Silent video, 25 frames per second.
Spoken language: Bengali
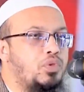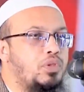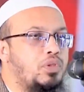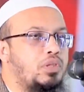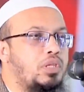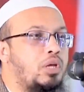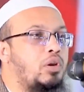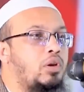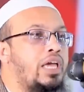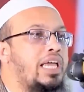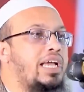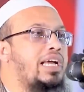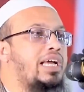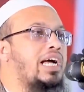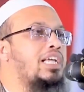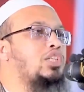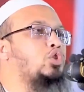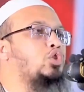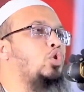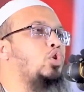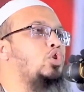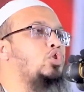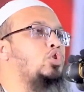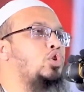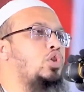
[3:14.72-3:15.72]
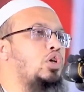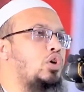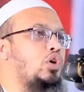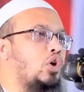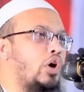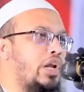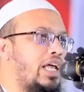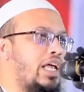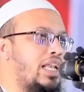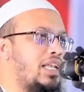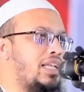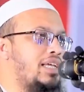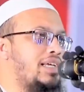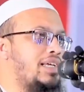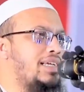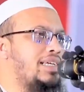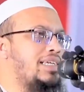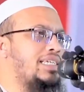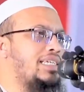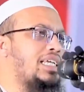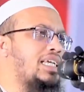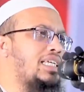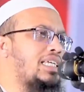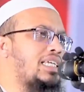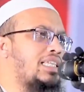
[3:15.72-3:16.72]
তাহলে এই কাজগুলো যদি করেন
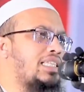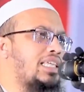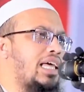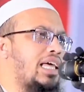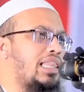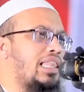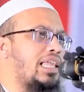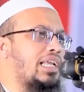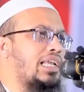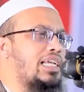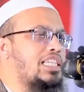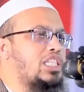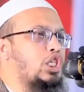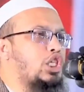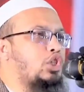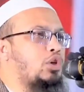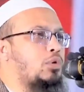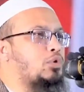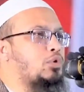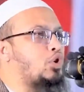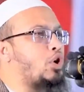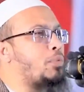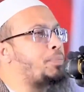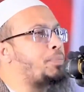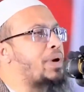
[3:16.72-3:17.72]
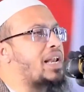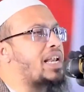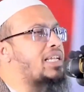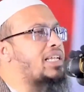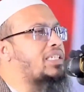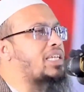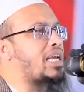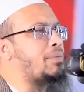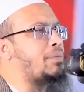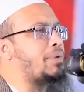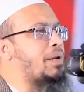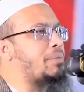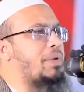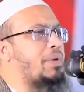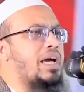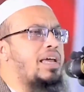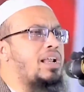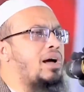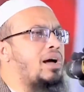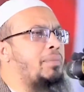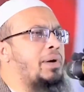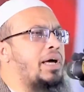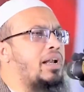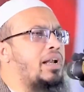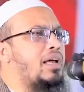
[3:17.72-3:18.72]
সেই সাথে আল্লাহর কাছে সবসময় পানা চাইবেন ভাইরা
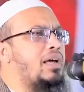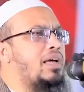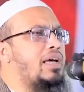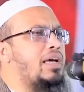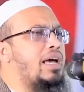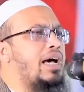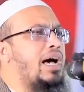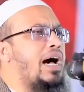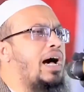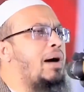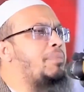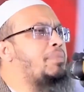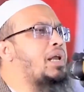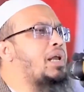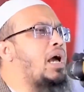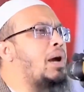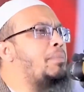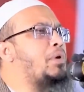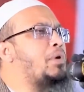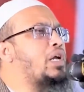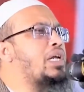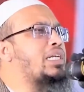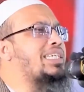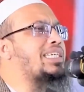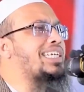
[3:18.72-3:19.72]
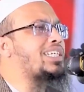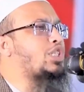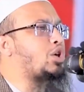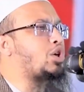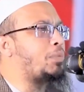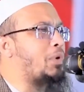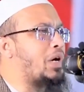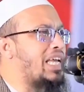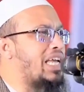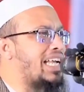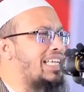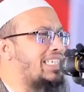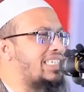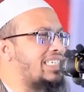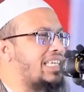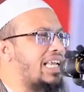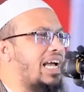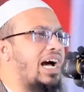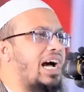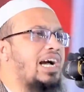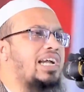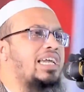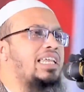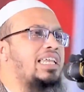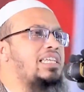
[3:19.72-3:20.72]
আমার আমরা এমন একটা সময় আছি
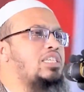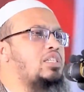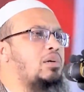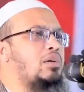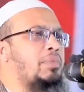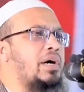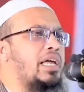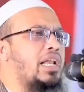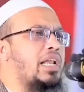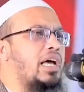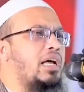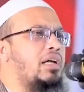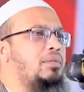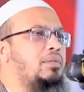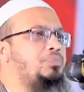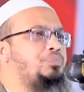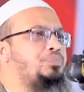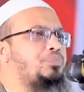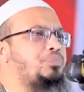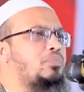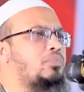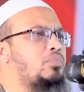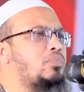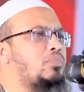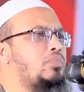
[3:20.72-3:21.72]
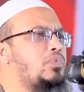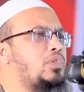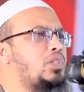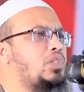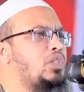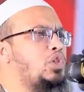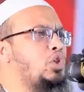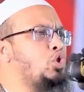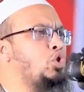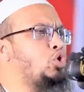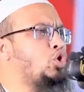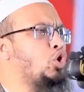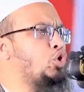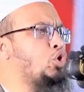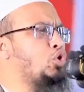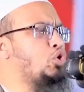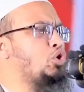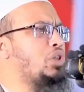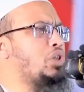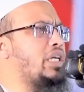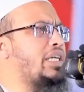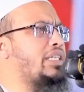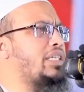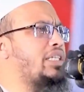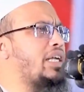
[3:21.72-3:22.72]
আখেরি জমানা
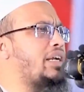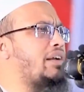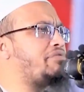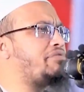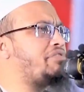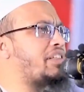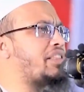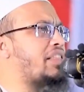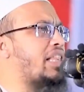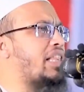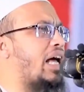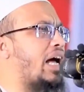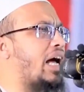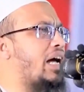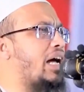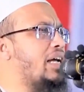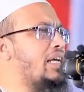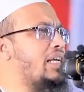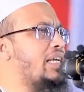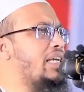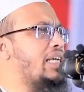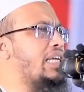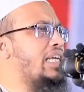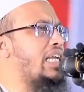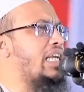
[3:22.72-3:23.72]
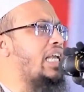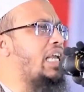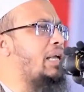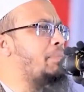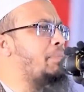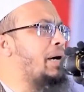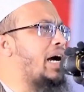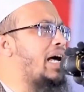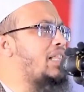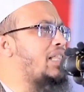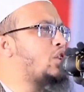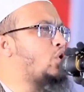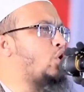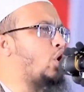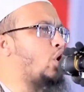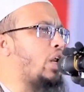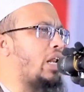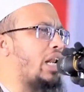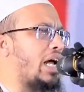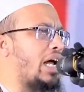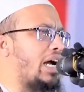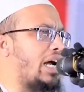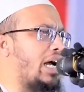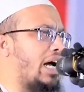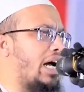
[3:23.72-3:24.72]
চতুর্দিক থেকে ফেতনা ইমান ধরে
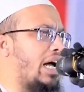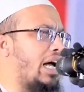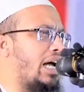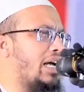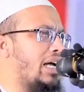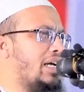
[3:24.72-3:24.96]
রাখা